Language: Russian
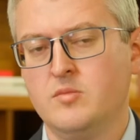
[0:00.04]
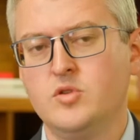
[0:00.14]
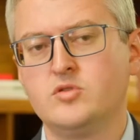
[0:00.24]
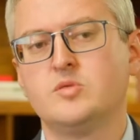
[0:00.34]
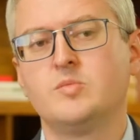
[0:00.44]

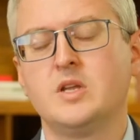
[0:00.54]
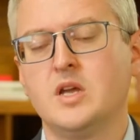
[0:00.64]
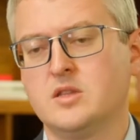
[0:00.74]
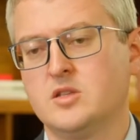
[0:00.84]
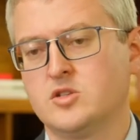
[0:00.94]
Мне очень
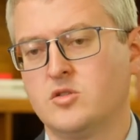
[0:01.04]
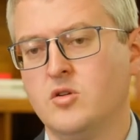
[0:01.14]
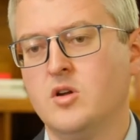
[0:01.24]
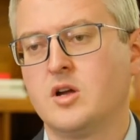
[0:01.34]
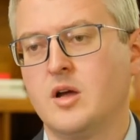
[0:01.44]
приятно,
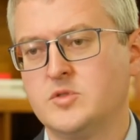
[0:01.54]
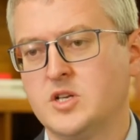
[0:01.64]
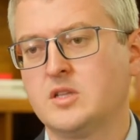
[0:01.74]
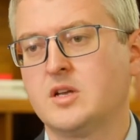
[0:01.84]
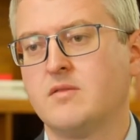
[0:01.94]
что
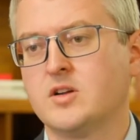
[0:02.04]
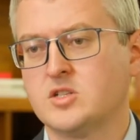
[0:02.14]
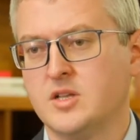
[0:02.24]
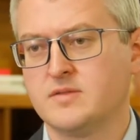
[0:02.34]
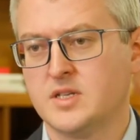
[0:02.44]
Камчатка
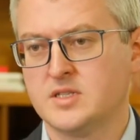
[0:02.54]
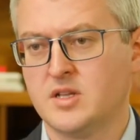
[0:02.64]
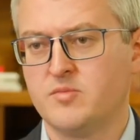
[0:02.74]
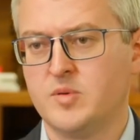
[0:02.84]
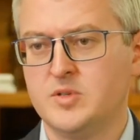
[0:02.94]
вошла в
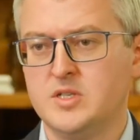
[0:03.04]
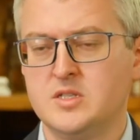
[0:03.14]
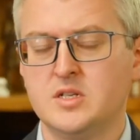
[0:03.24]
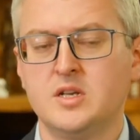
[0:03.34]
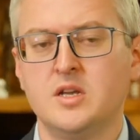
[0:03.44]
состав
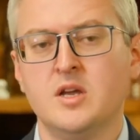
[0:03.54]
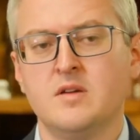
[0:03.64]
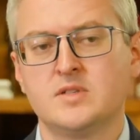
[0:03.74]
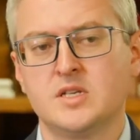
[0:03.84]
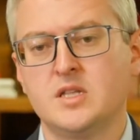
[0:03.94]
победителей.
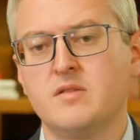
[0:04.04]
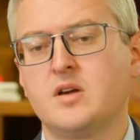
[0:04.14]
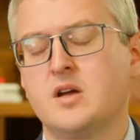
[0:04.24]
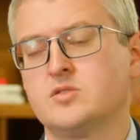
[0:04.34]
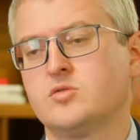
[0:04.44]
В составе
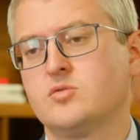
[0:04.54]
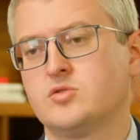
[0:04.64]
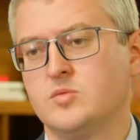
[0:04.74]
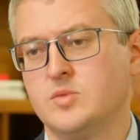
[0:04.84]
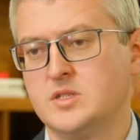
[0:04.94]

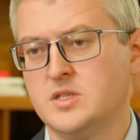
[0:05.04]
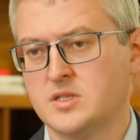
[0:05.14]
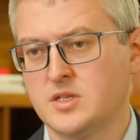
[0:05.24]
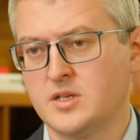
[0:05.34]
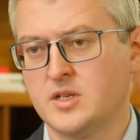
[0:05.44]
консорциума из
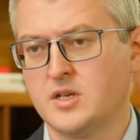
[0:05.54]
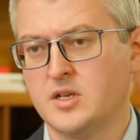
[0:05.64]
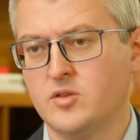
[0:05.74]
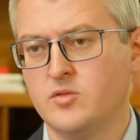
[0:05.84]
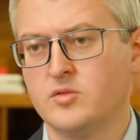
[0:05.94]
нескольких
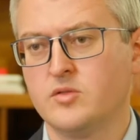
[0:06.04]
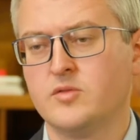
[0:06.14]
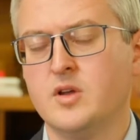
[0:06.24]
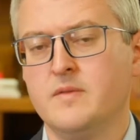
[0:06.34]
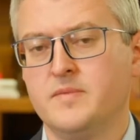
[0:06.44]

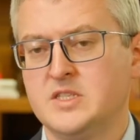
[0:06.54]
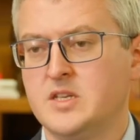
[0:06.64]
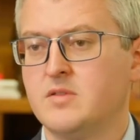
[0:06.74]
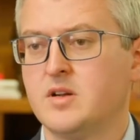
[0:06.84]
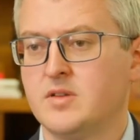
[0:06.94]
регионов
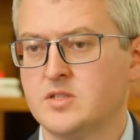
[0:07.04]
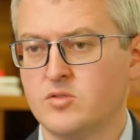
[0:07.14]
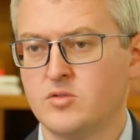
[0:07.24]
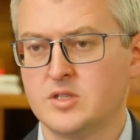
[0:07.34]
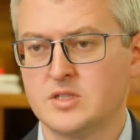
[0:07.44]

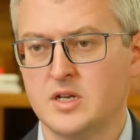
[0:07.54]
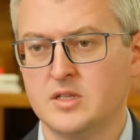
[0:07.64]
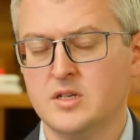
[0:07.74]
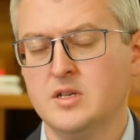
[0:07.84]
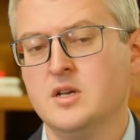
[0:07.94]
северо-востока
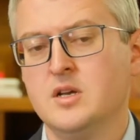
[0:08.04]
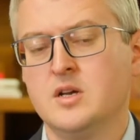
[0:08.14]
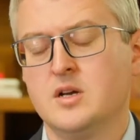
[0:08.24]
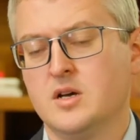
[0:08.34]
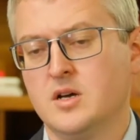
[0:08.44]
страны
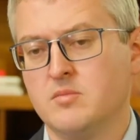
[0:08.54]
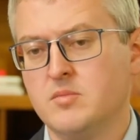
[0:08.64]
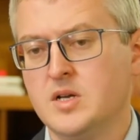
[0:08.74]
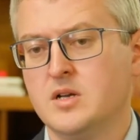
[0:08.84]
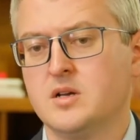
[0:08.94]
э,
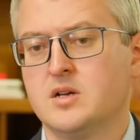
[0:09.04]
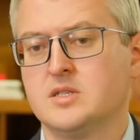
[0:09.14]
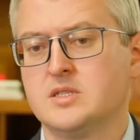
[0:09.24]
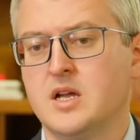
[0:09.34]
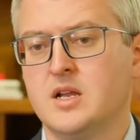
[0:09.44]
мы э,
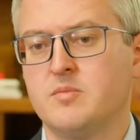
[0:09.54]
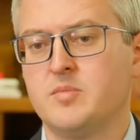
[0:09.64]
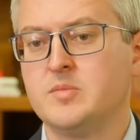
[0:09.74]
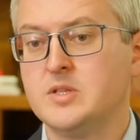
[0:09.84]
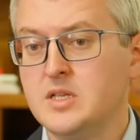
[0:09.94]
стали
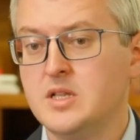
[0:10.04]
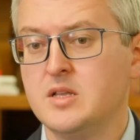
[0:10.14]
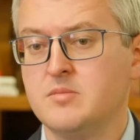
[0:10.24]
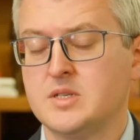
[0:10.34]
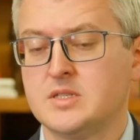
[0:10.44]

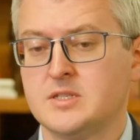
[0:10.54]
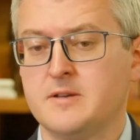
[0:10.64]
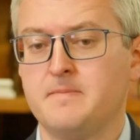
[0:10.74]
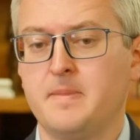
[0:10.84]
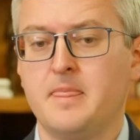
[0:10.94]
победителями с
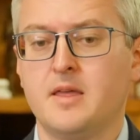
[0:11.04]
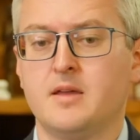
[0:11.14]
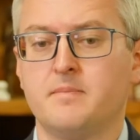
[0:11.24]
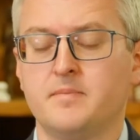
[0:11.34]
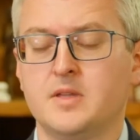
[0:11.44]

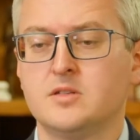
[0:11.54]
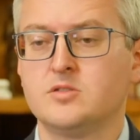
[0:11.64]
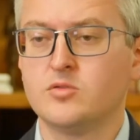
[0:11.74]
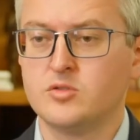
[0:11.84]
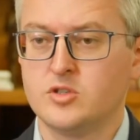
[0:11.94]
э,
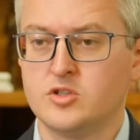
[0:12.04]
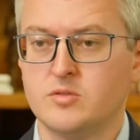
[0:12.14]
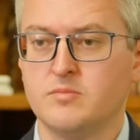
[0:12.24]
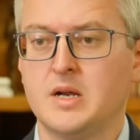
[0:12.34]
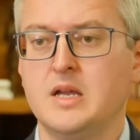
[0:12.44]

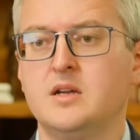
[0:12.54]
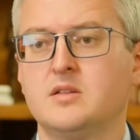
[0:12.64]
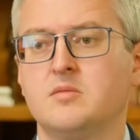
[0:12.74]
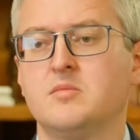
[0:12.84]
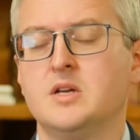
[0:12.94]
зонтичным
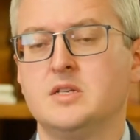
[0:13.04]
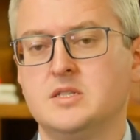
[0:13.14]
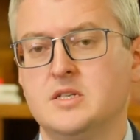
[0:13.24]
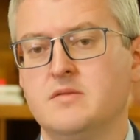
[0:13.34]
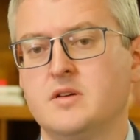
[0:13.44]
проектом
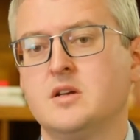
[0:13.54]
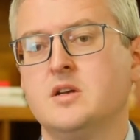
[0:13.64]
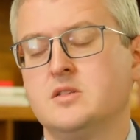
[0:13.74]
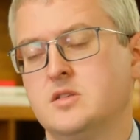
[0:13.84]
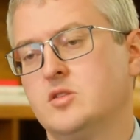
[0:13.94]
«Север.
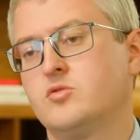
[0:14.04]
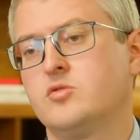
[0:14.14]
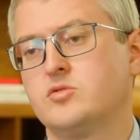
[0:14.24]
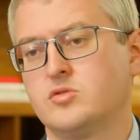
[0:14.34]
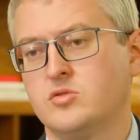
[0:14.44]

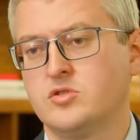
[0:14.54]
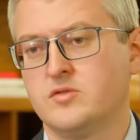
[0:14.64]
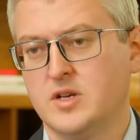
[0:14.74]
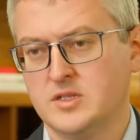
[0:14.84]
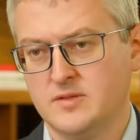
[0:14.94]
Территория
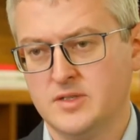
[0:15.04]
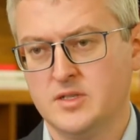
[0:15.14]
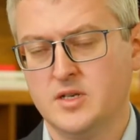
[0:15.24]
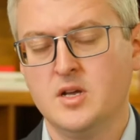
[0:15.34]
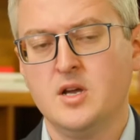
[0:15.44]
устойчивого
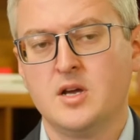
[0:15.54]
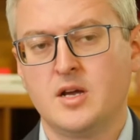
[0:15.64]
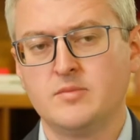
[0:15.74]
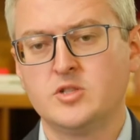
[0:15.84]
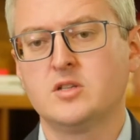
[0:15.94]
развития».
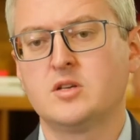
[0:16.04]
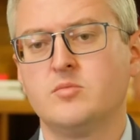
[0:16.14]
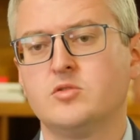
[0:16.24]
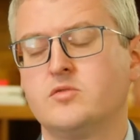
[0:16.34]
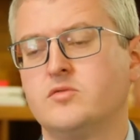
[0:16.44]
Камчатка
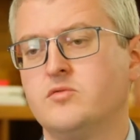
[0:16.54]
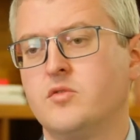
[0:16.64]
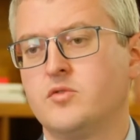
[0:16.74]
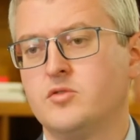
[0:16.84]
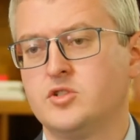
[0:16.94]
будет в него
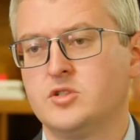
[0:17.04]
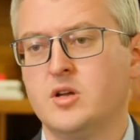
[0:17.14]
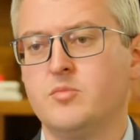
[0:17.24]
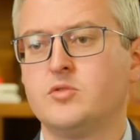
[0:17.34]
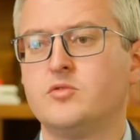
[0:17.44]

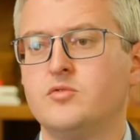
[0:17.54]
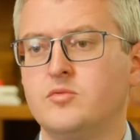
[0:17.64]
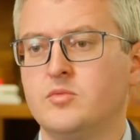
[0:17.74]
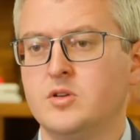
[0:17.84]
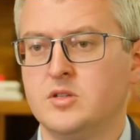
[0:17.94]
включена по
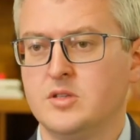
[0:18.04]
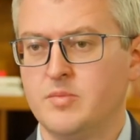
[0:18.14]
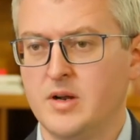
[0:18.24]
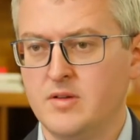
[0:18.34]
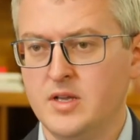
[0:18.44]
двум
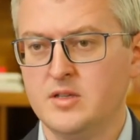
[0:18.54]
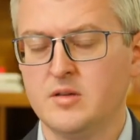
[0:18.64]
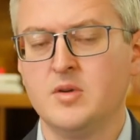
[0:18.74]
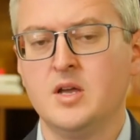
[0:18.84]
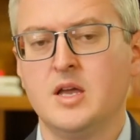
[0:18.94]

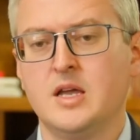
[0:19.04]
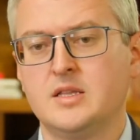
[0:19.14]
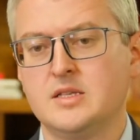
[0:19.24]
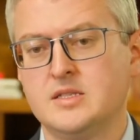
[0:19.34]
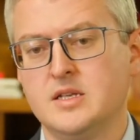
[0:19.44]
направлениям.
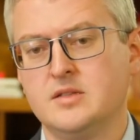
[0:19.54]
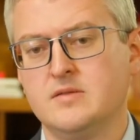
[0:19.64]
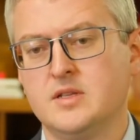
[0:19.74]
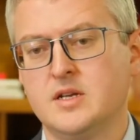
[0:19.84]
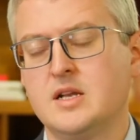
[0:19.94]
Это
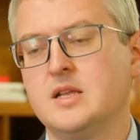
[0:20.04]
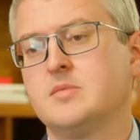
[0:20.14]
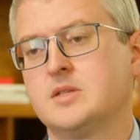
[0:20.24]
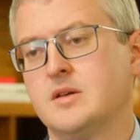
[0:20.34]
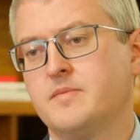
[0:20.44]
исследование
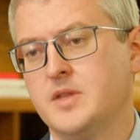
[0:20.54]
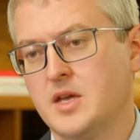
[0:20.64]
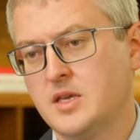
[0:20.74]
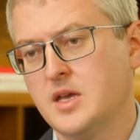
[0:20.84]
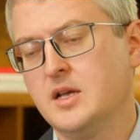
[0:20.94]
климата и
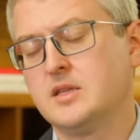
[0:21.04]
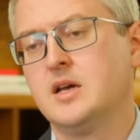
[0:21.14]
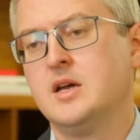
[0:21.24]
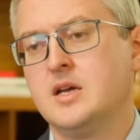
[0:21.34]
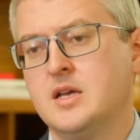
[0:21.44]
океана
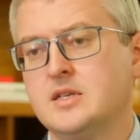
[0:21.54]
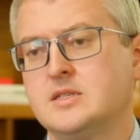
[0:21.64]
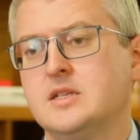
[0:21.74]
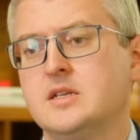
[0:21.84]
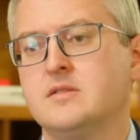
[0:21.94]
и
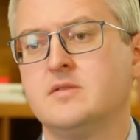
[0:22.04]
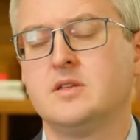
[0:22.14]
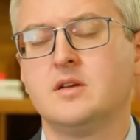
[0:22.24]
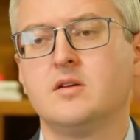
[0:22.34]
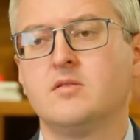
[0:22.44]

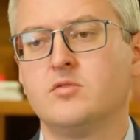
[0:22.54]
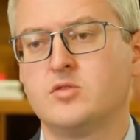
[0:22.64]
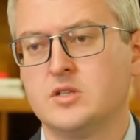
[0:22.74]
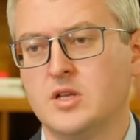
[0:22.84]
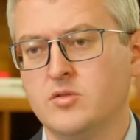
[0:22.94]
исследование
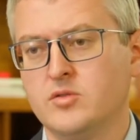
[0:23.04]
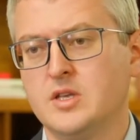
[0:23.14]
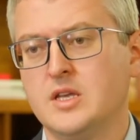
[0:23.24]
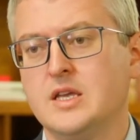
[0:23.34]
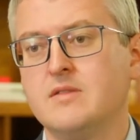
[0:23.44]

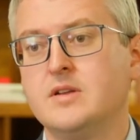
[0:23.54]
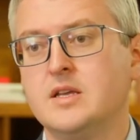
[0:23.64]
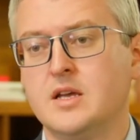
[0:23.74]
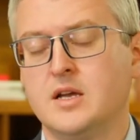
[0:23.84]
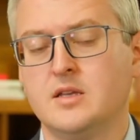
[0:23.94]
вулканологии и
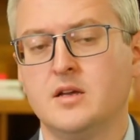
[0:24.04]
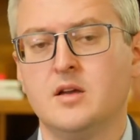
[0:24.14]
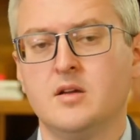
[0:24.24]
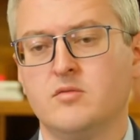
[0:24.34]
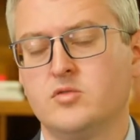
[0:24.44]
влияния
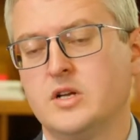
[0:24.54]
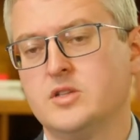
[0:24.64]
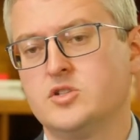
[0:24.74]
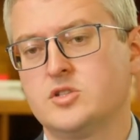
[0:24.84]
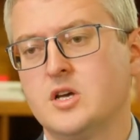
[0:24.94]

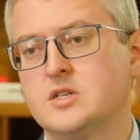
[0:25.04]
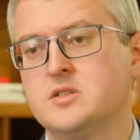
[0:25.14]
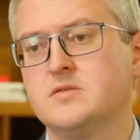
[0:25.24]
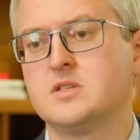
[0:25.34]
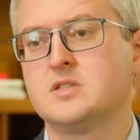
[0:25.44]
вулканической
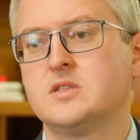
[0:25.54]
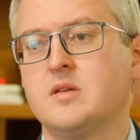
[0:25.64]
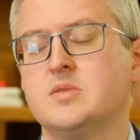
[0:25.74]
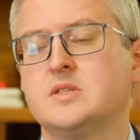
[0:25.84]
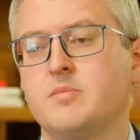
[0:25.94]
активности на
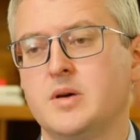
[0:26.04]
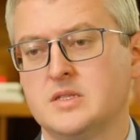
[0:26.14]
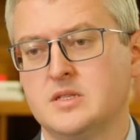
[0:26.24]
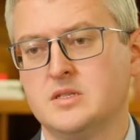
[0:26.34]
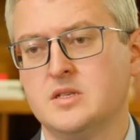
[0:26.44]

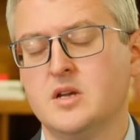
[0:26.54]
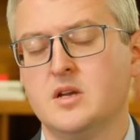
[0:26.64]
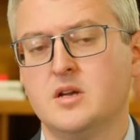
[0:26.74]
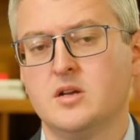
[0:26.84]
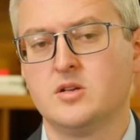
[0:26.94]
безопасность
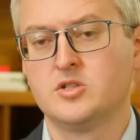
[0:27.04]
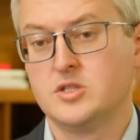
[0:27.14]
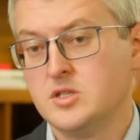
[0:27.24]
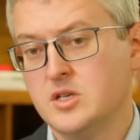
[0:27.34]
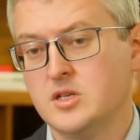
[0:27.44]

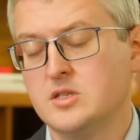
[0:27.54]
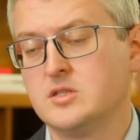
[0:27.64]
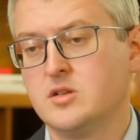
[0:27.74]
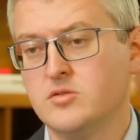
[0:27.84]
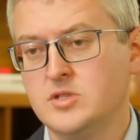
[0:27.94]

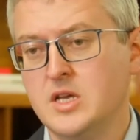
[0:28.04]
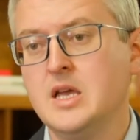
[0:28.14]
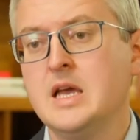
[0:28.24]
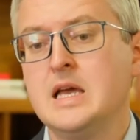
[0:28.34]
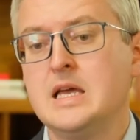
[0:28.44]
жизнедеятельности людей